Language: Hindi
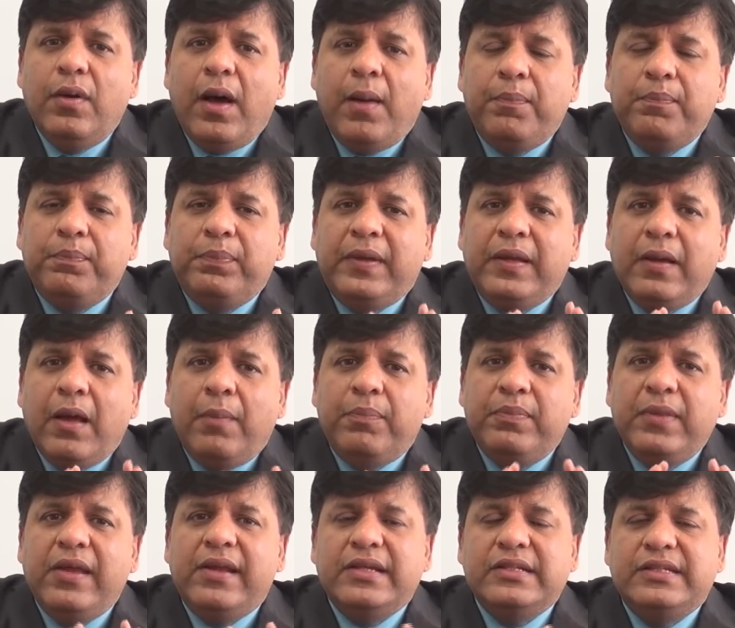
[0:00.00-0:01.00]

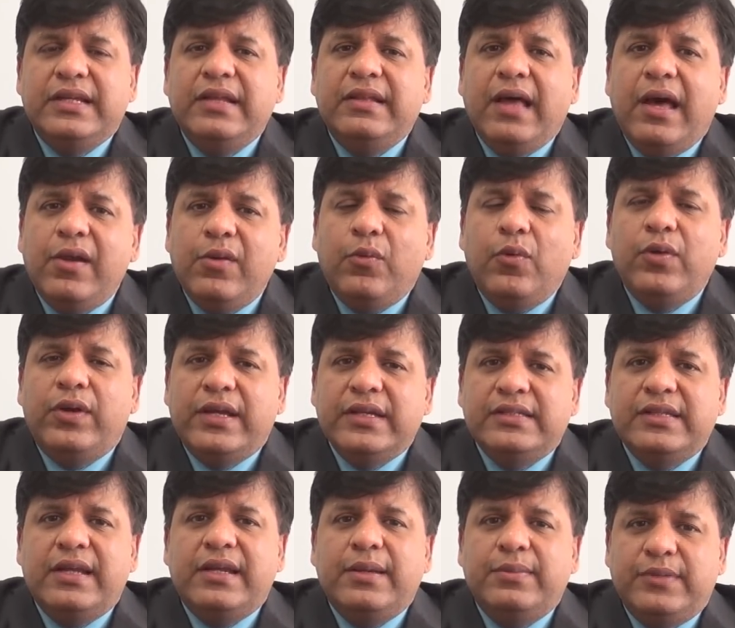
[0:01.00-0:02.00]
अपने रिश्तेदारों को
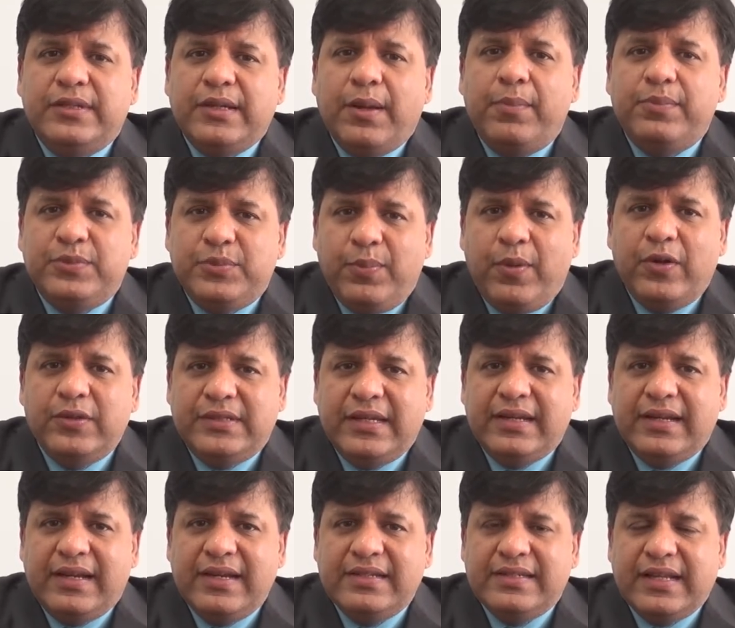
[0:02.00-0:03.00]
किस तरह से आप
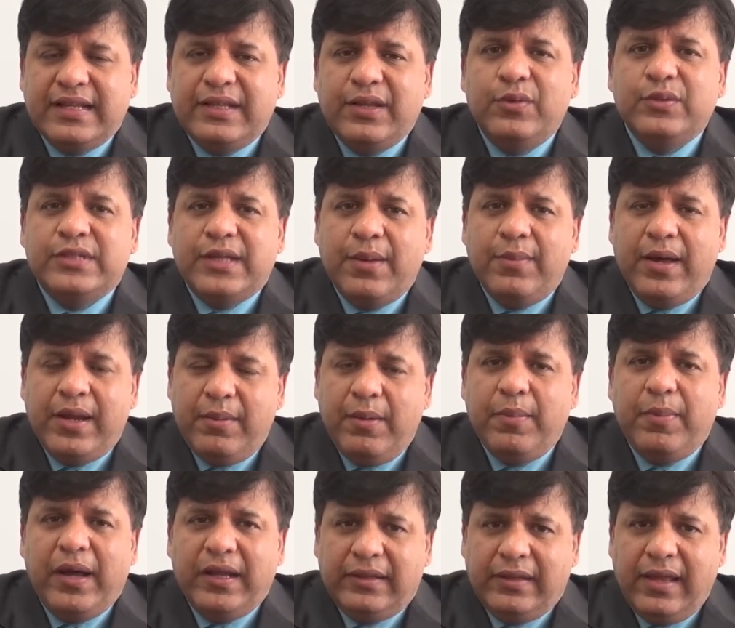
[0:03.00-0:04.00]
स्पॉन्सर कर सकते हैं उसके बारे
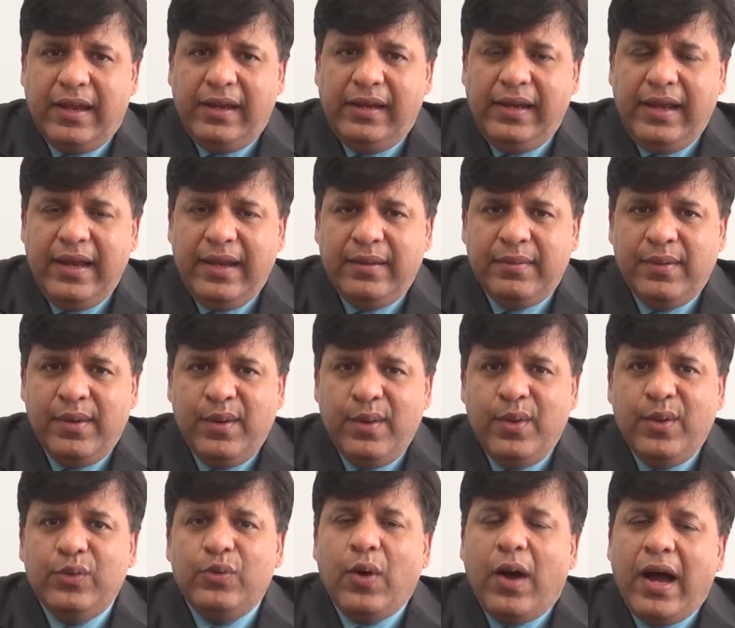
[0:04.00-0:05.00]
में बात करेंगे
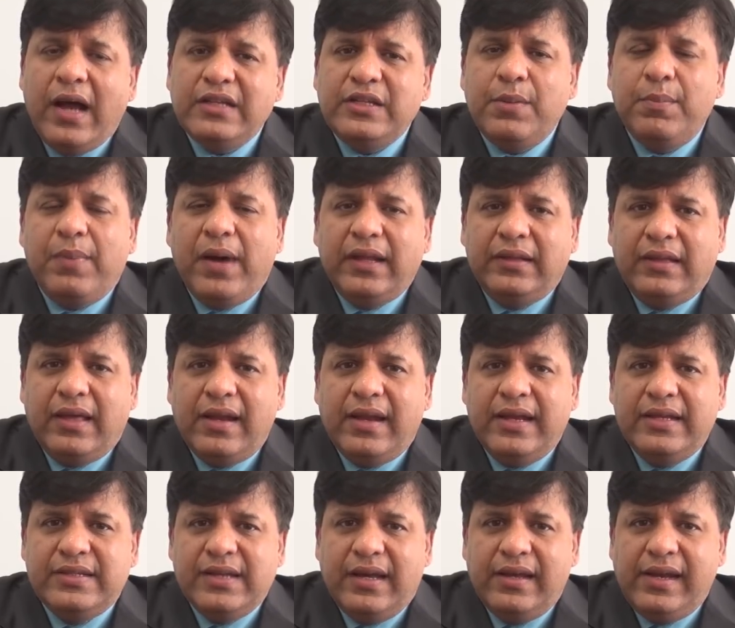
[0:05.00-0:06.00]
तो आज हम बात
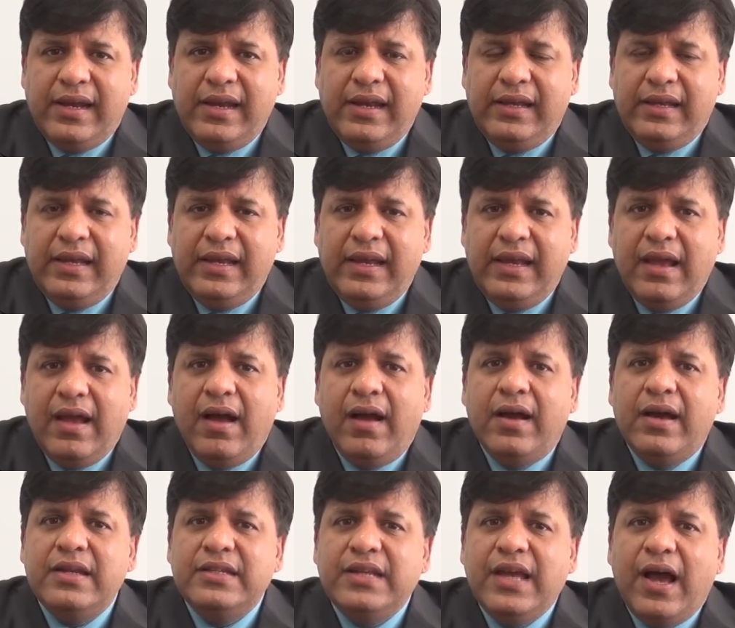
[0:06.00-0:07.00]
करने जा रहे हैं कि
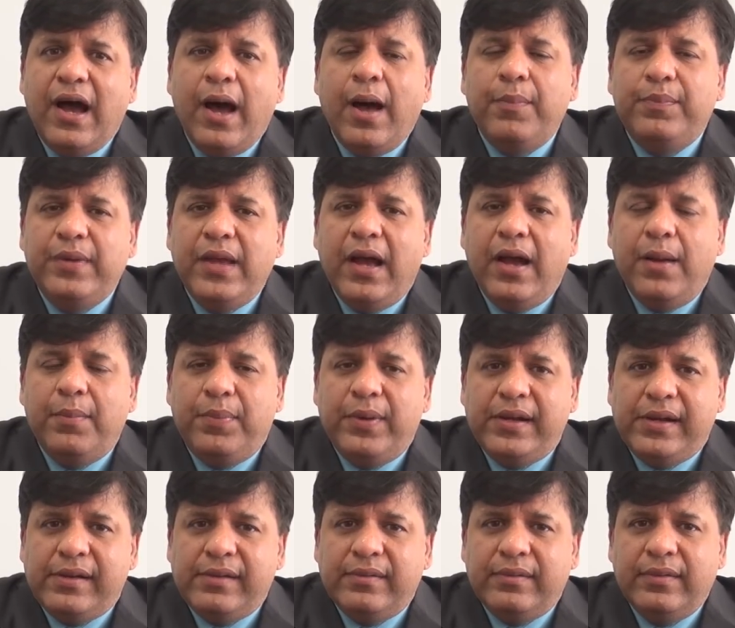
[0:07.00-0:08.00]
अगर जो आप यहाँ
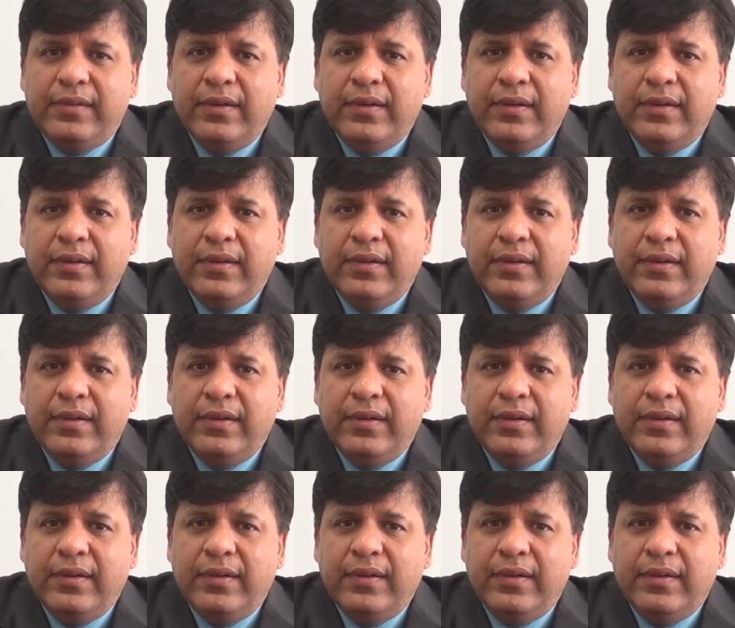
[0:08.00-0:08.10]
पर